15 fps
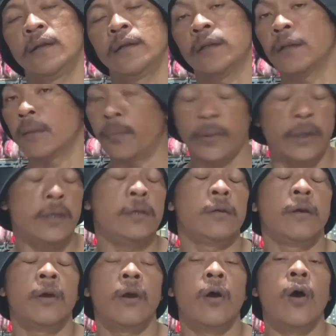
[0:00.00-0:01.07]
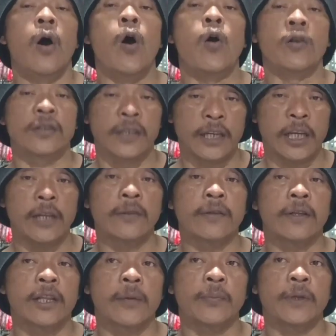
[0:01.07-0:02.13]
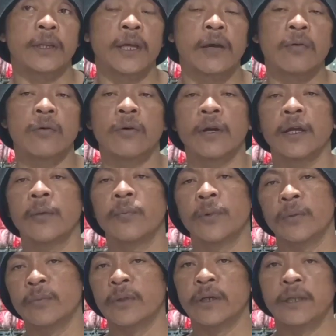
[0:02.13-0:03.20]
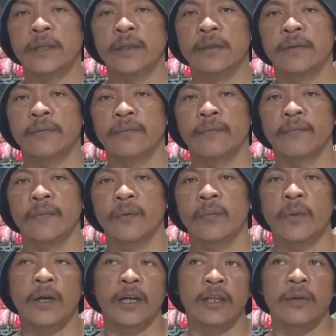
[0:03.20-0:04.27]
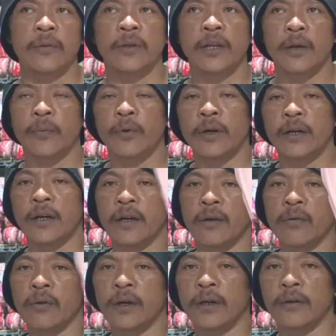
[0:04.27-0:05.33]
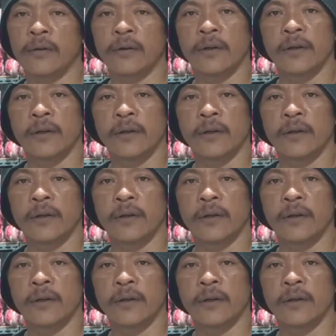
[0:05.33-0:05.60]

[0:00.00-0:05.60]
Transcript: tetapi ongkos kirim tetap ditanggung oleh pembeli. Barangnya tidak perlu Anda ragukan.